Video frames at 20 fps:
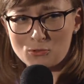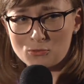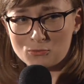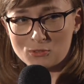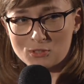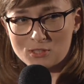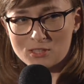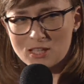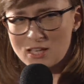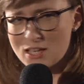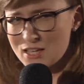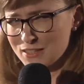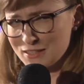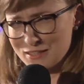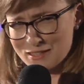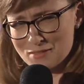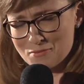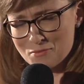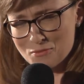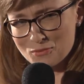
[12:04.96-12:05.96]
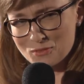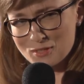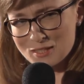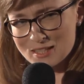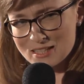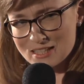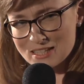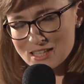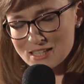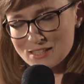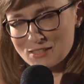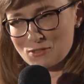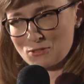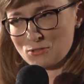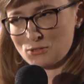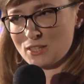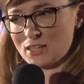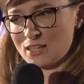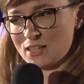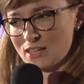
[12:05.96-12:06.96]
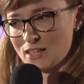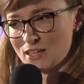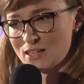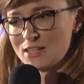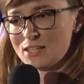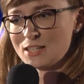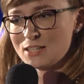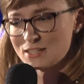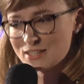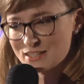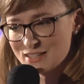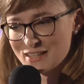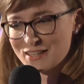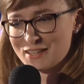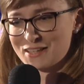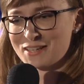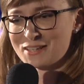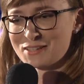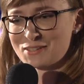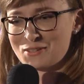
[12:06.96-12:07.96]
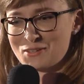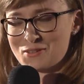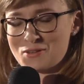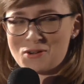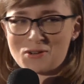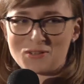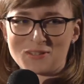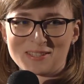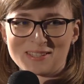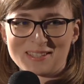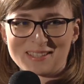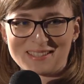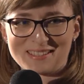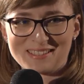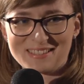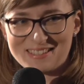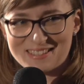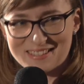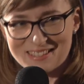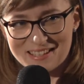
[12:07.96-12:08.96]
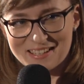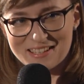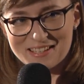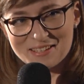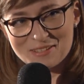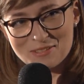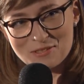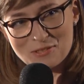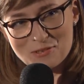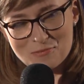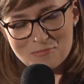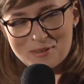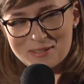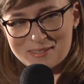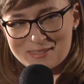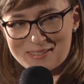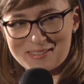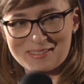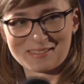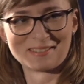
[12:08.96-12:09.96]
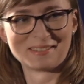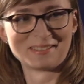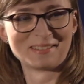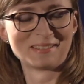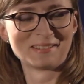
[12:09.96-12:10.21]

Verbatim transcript: drogą to jest niesamowite zadanie od AK. Zagrać koncert, zagrać Chopina.